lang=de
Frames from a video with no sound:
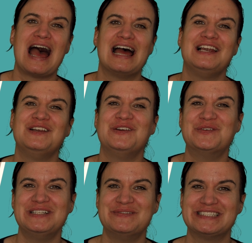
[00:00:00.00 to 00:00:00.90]
Hallo
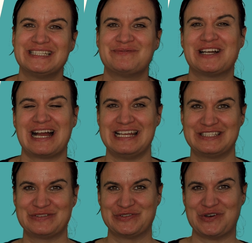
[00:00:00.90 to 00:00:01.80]
liebe
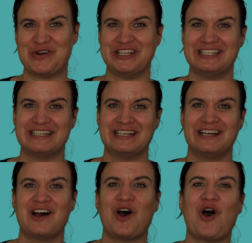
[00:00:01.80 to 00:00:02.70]
Sichtbarkeitsfreunde,